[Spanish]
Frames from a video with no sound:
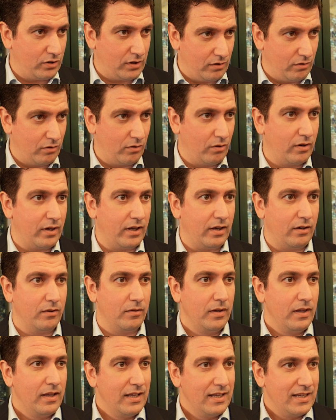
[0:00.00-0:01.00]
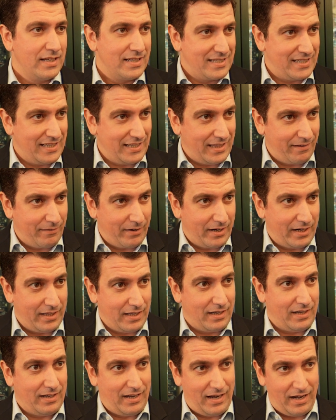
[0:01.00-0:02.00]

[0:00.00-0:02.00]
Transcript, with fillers: tecnológico. Si de verdad